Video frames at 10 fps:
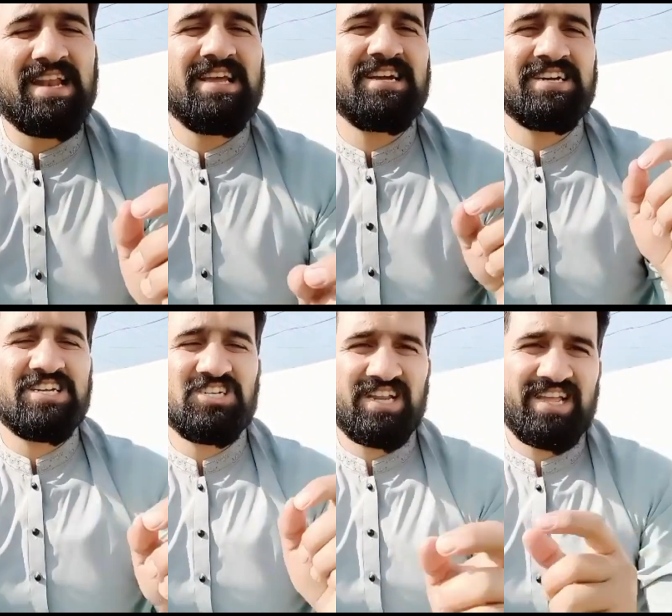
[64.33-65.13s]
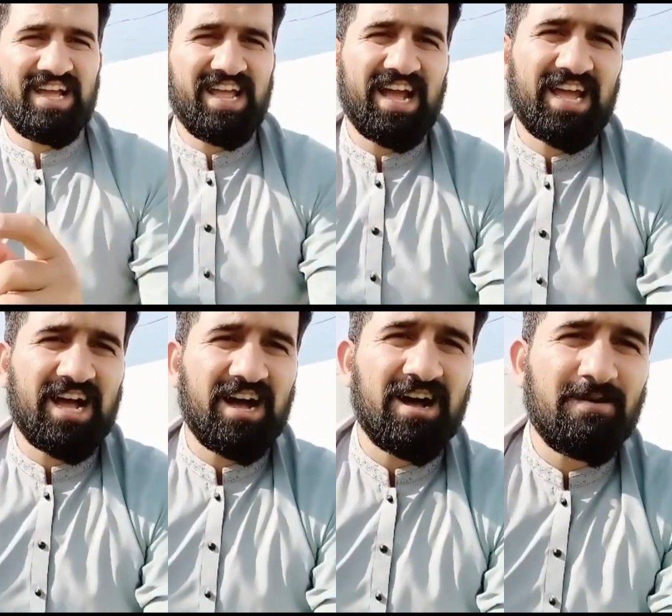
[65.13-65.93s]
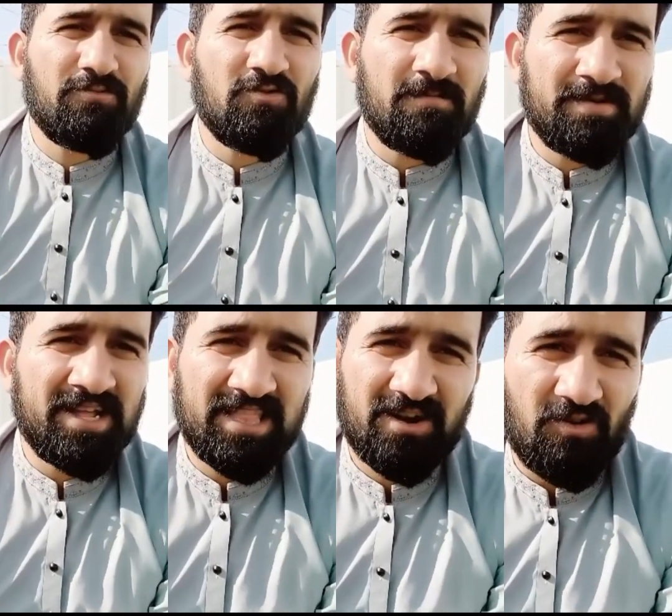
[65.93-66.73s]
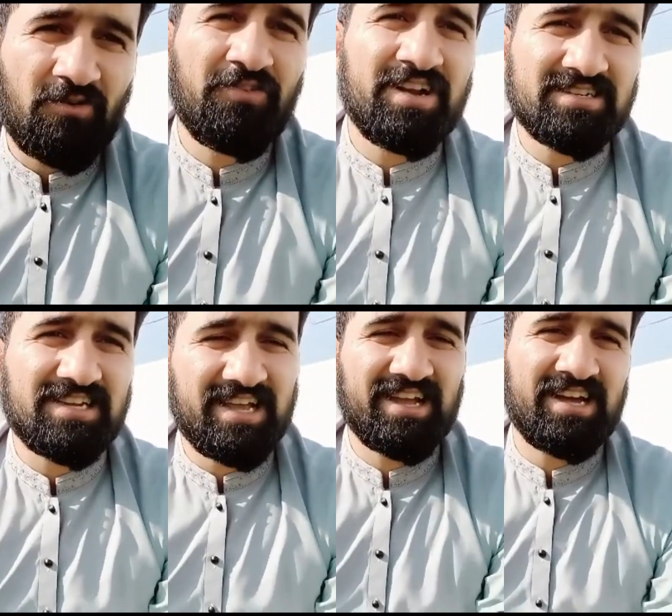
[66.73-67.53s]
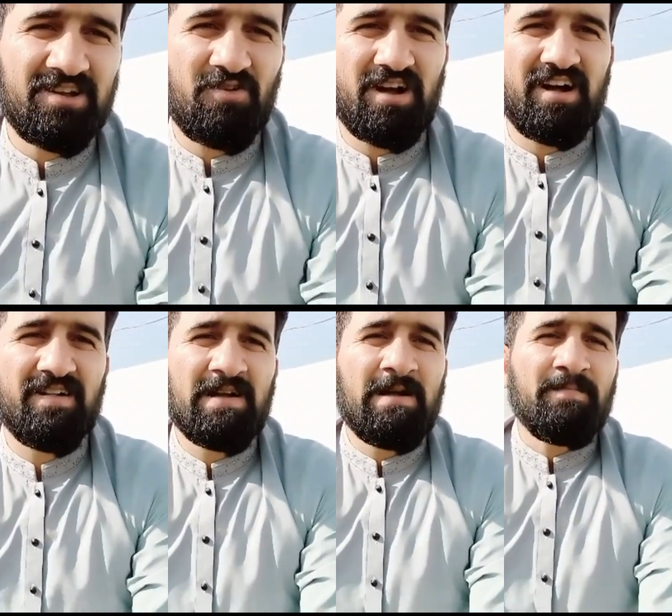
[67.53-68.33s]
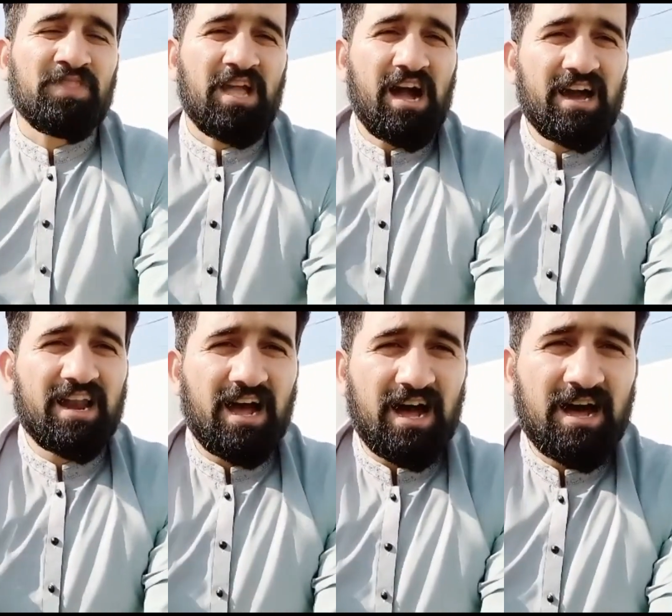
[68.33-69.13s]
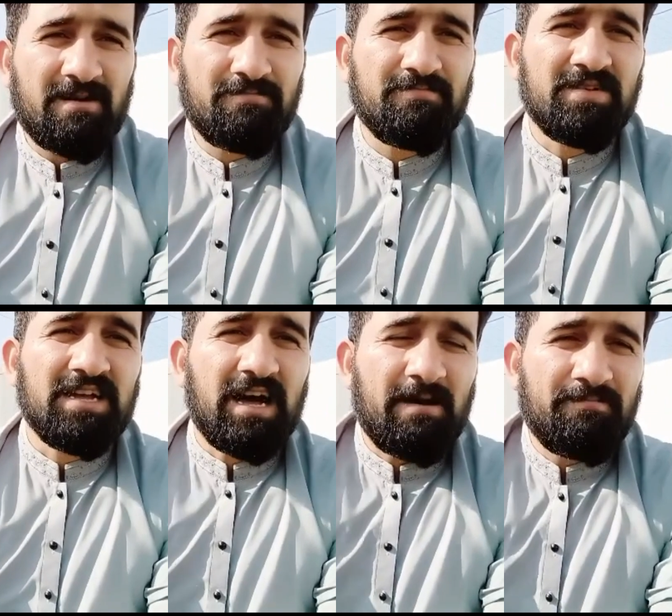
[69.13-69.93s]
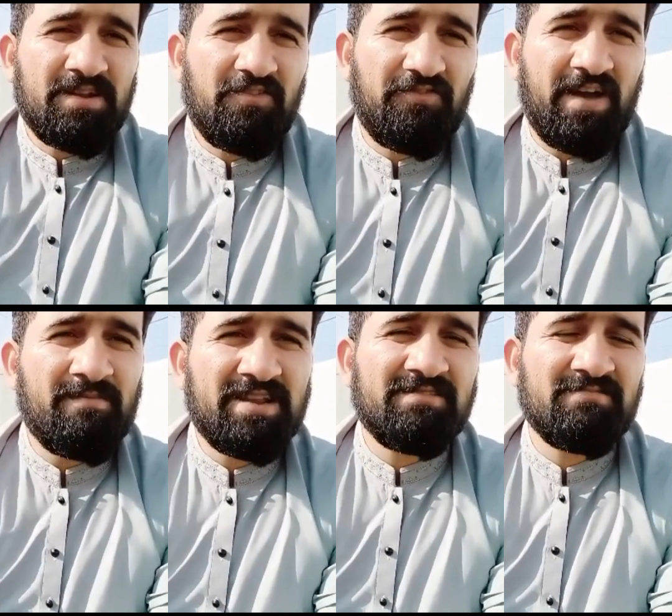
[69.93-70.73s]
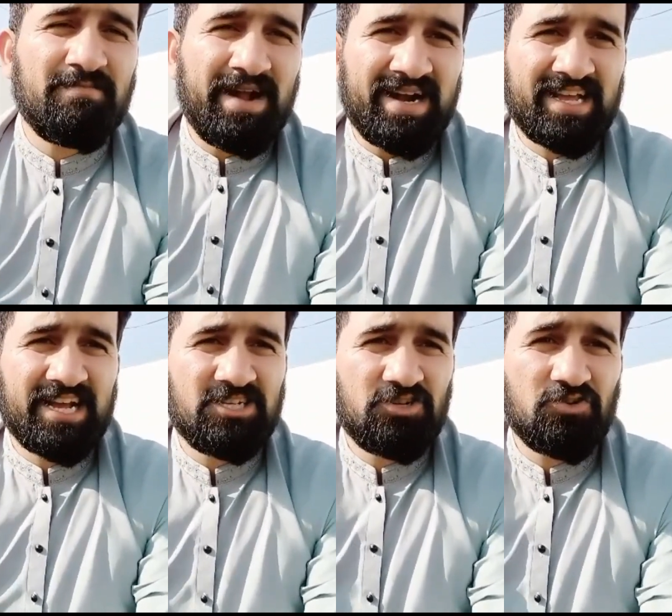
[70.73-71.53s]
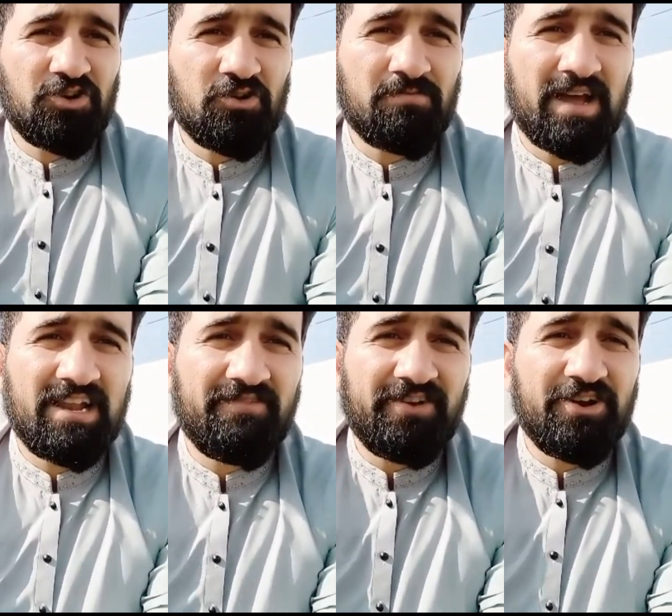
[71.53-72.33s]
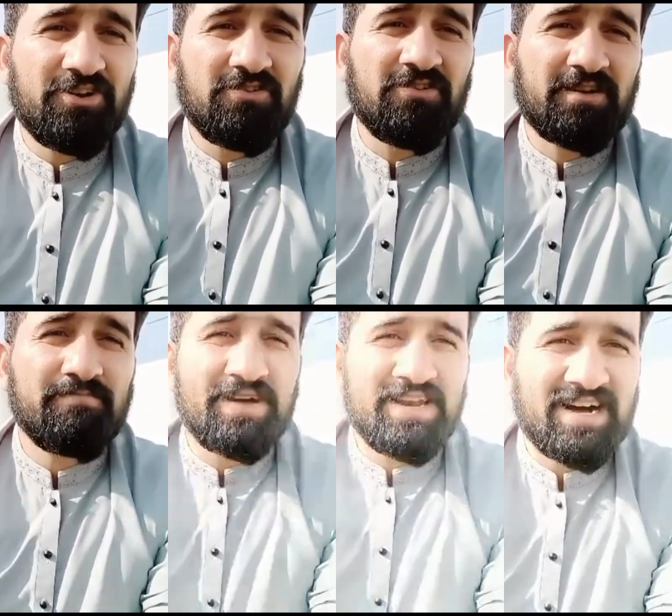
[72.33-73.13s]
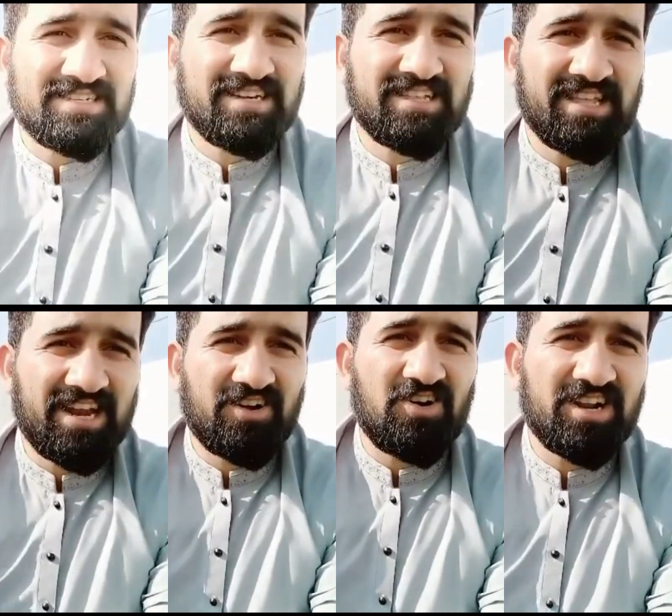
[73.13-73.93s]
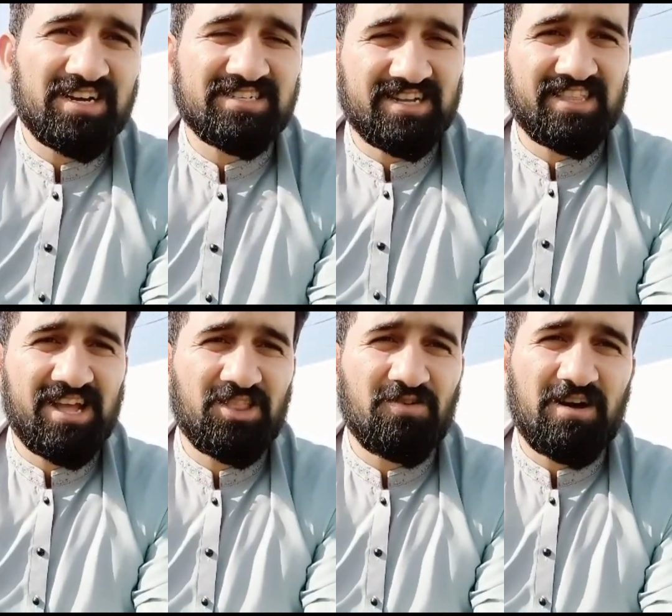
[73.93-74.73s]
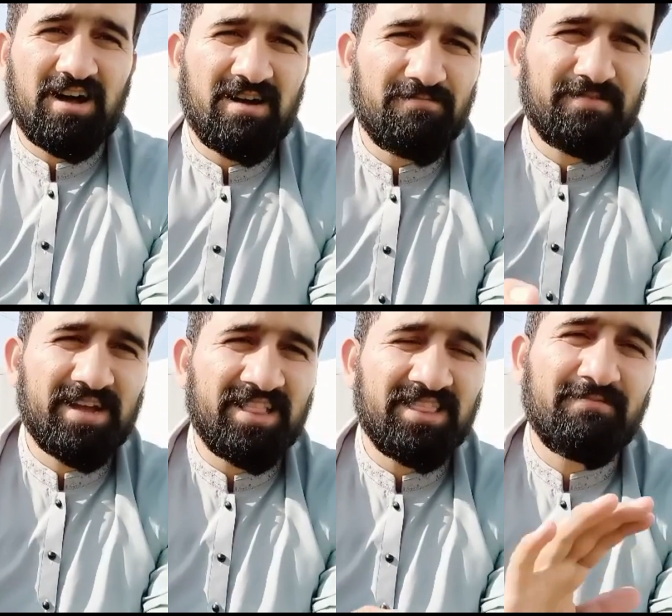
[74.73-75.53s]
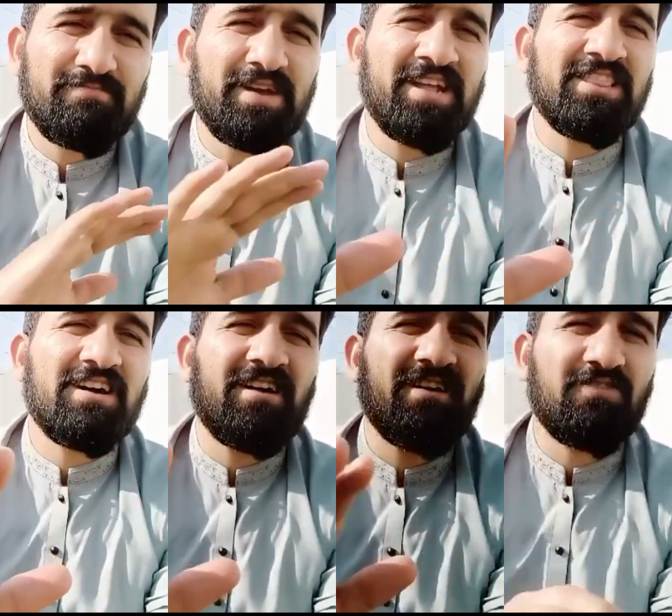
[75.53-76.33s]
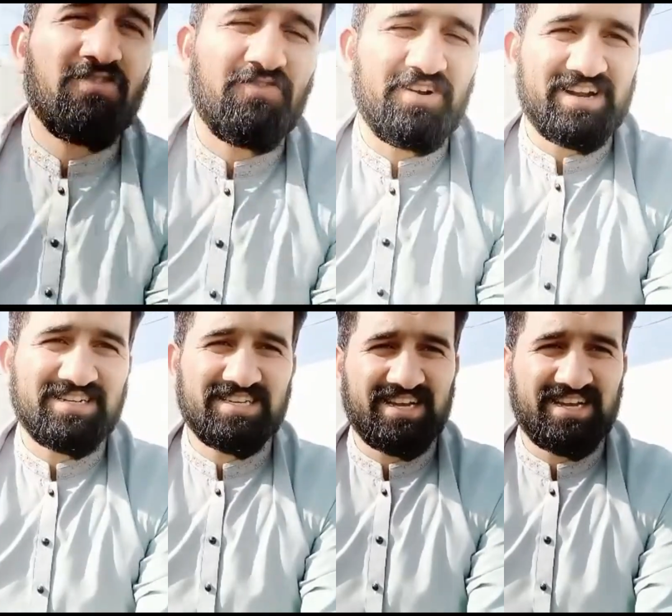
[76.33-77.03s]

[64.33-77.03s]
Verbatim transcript: कंडीशन यही है कि आपको अपने अंदर कॉन्फिडेंस लेके आना होगा अगर आप अपनी फैमिलीज़ में बैठ के यूट्यूब के लिए वीडियो बना सकते हैं रिकॉर्ड कर सकते हैं तो आपके अंदर बे इंतहा कॉन्फिडेंस है